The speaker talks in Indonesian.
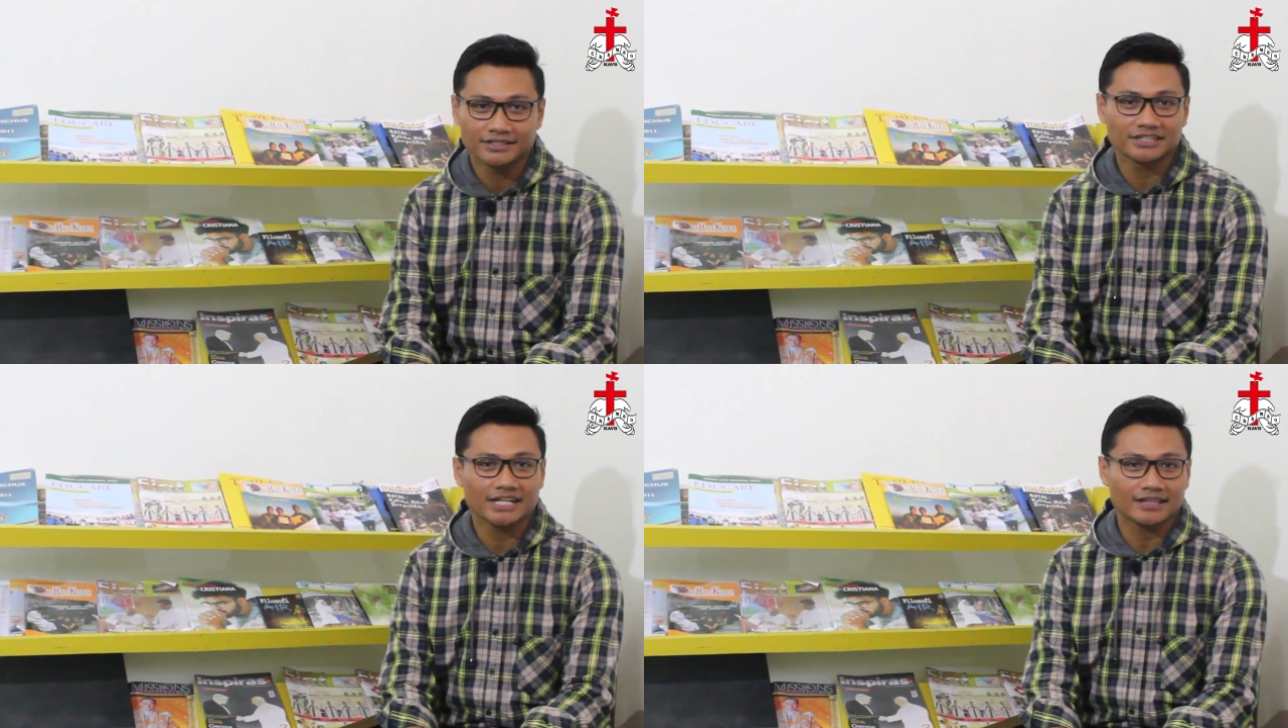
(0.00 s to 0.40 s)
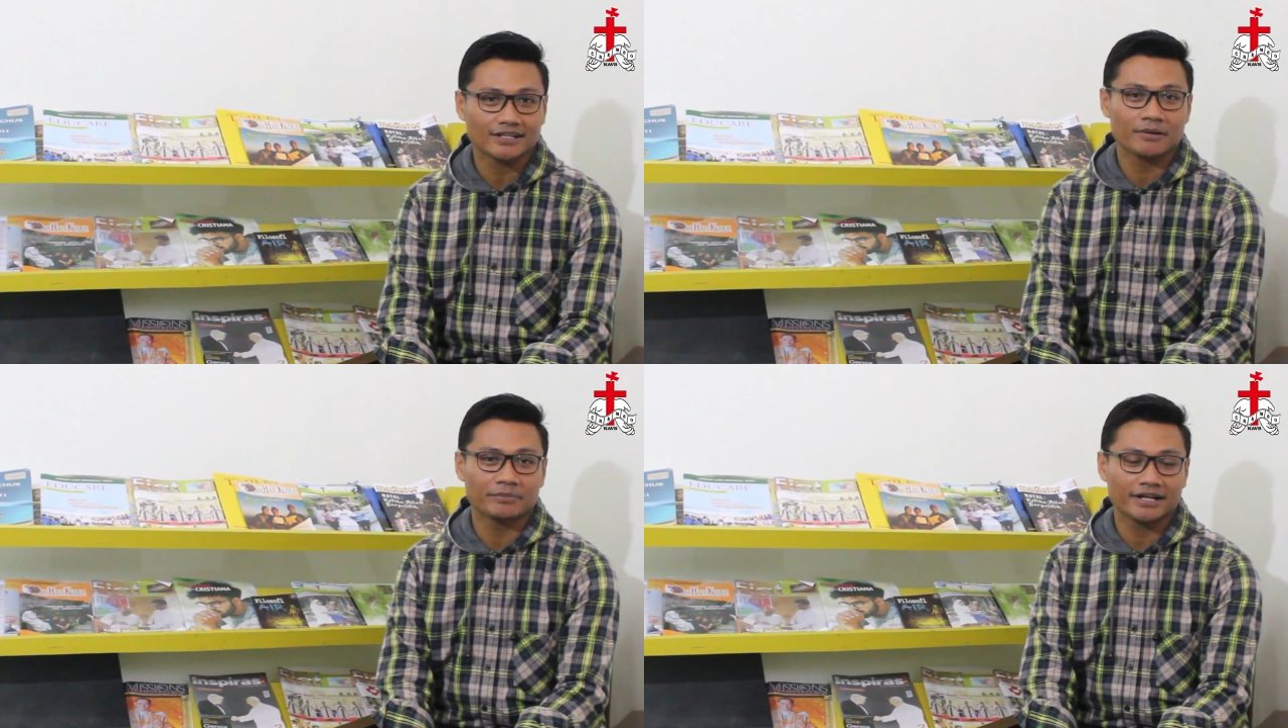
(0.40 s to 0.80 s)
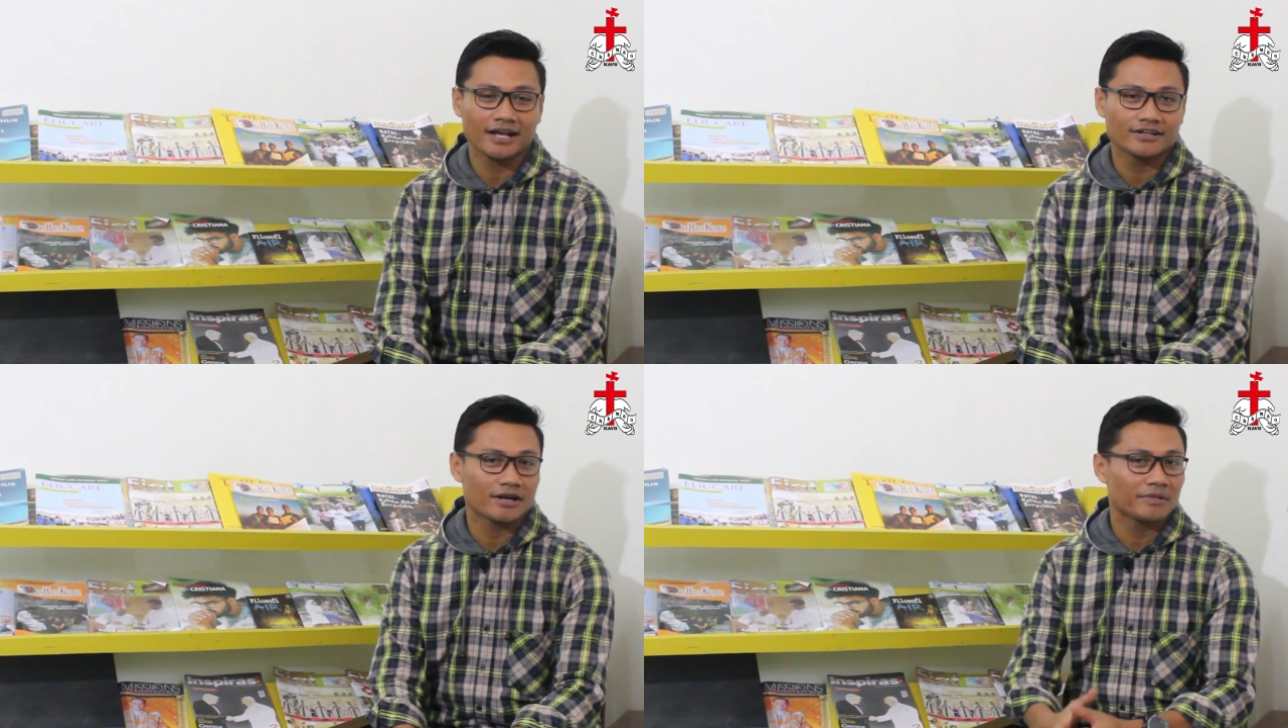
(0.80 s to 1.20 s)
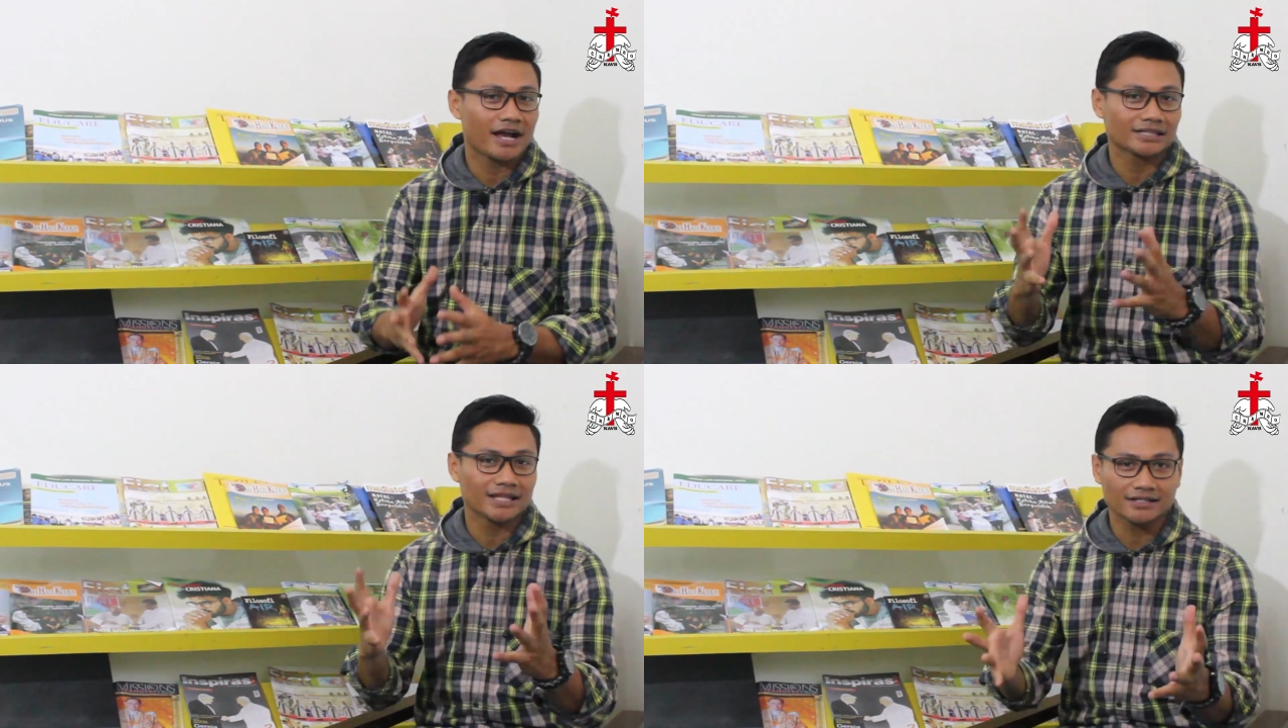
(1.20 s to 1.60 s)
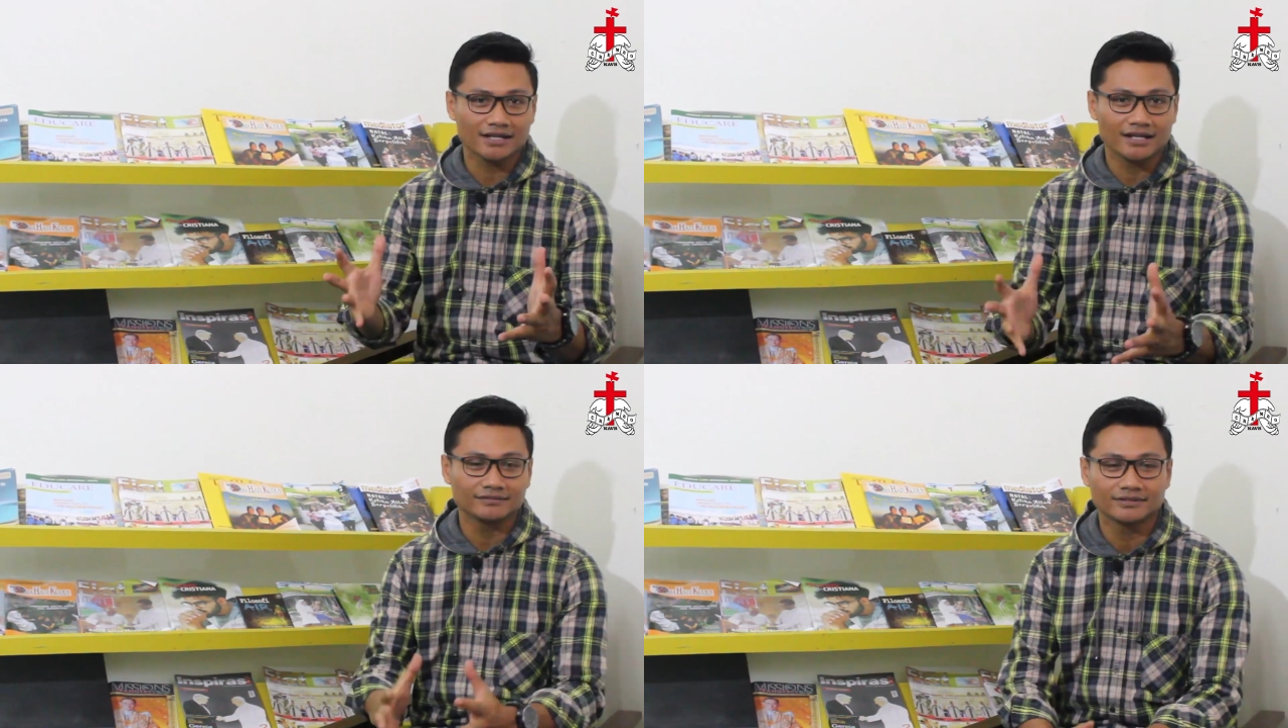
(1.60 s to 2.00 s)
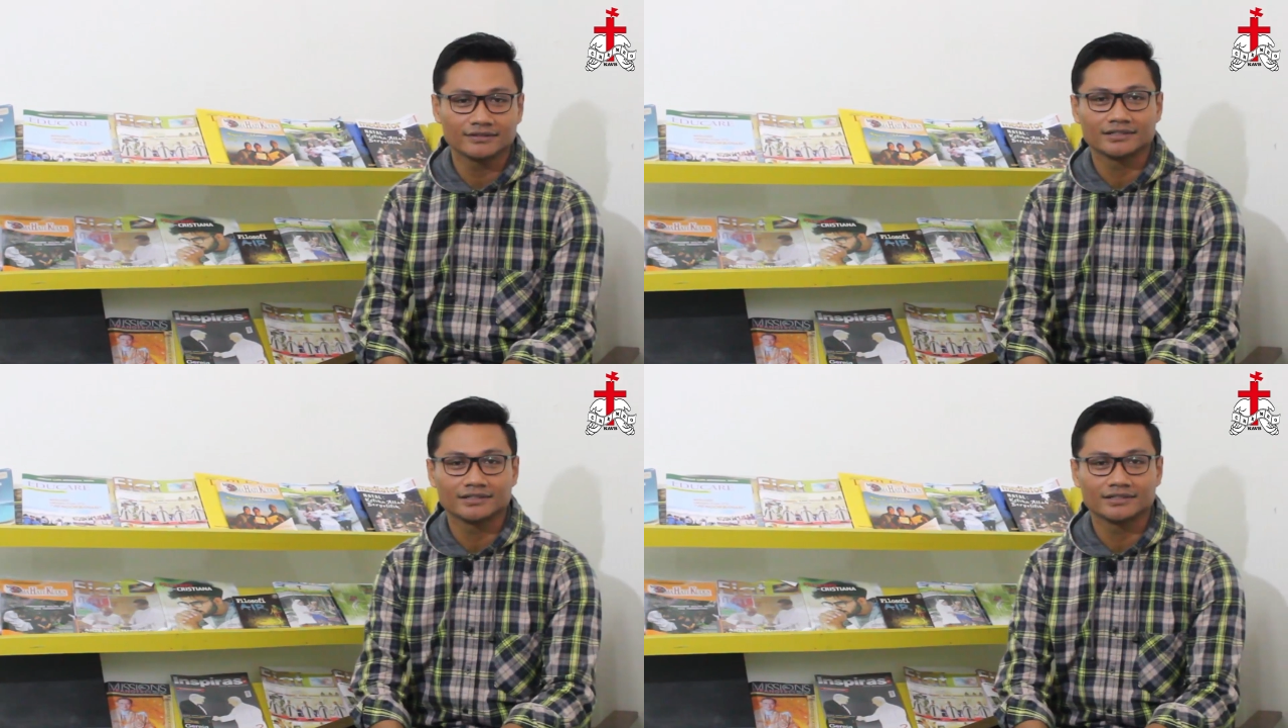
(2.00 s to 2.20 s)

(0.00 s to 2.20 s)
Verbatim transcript: di tengah-tengah mereka dan mengatakan,